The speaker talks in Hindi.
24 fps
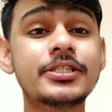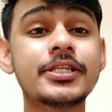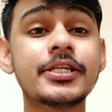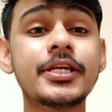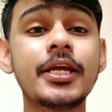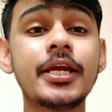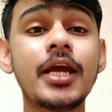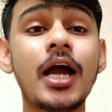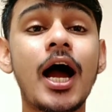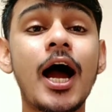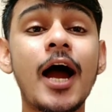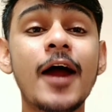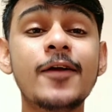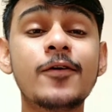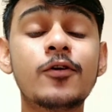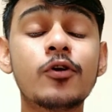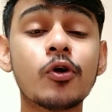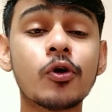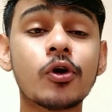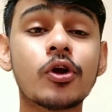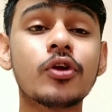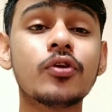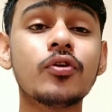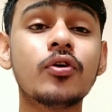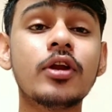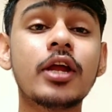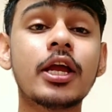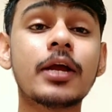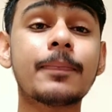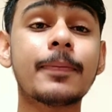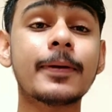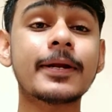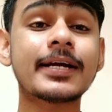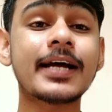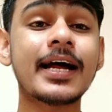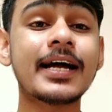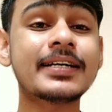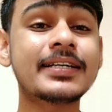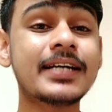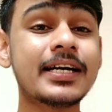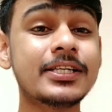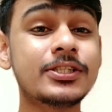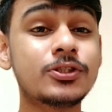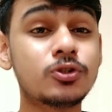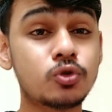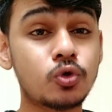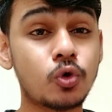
चाहिए हाइड्रोकिनोन एक प्रकार का